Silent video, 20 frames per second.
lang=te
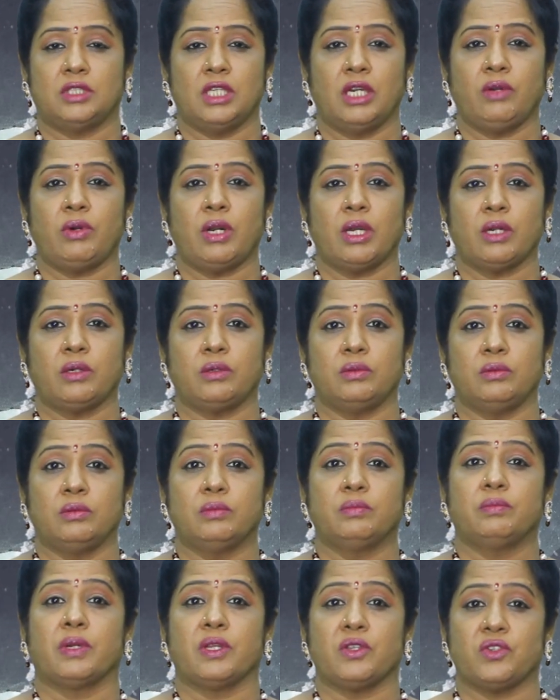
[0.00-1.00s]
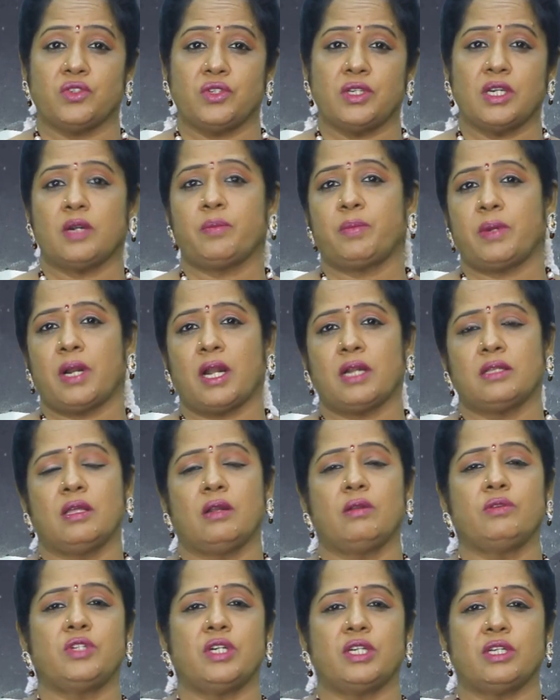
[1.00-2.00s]
దేవులకు ప్రత్యేక
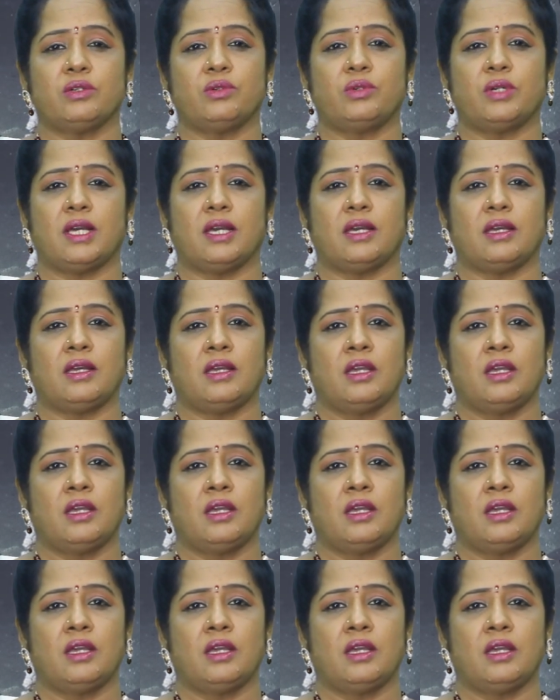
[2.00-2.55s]
ప్రార్థనలు చేయటం కూడా